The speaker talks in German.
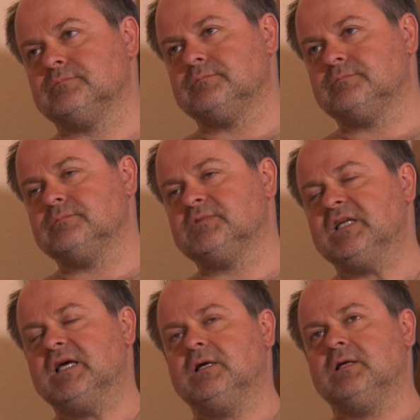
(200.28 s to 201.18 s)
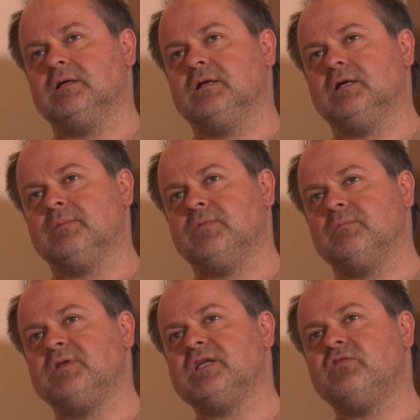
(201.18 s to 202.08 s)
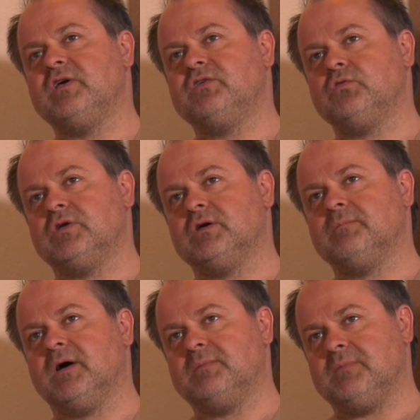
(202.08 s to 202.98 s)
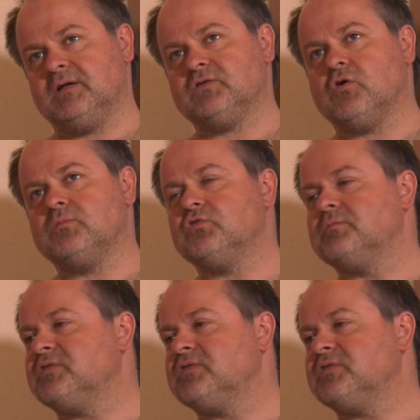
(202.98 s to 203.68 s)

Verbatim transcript: Mhm. Ähm, Minderwert oder Allmacht kommt so ein